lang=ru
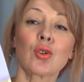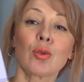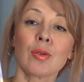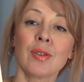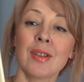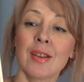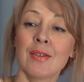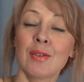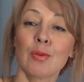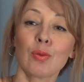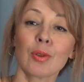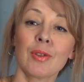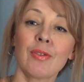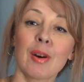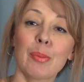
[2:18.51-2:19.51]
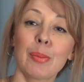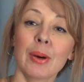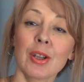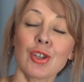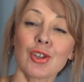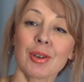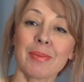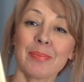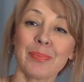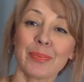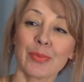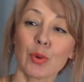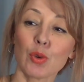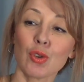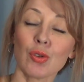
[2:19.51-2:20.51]
что здесь всего два патча.
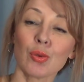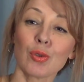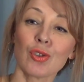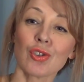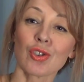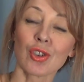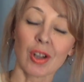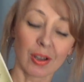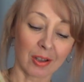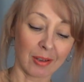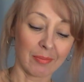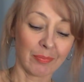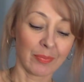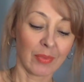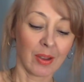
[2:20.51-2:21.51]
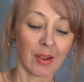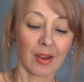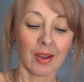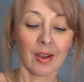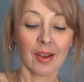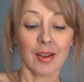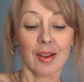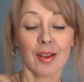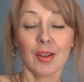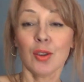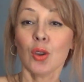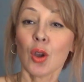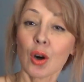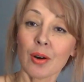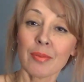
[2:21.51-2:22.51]
Очень-очень жалко.
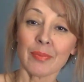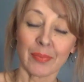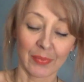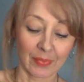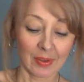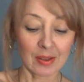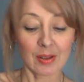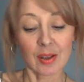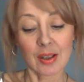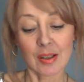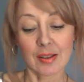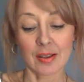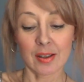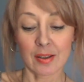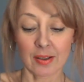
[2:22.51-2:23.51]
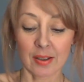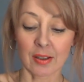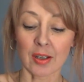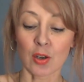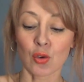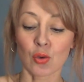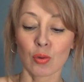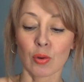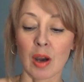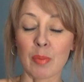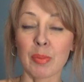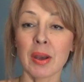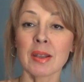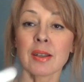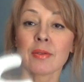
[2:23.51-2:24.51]
Но э, за закажу
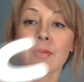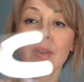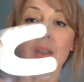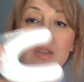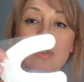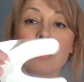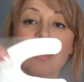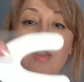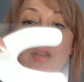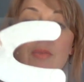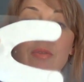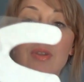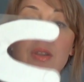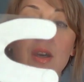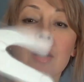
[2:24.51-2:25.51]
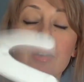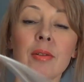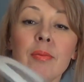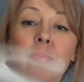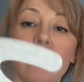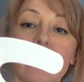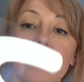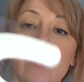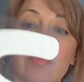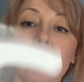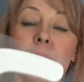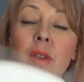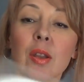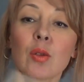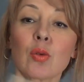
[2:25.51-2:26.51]
опять. Выглядят они вот так.
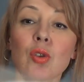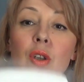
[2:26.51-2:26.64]
Это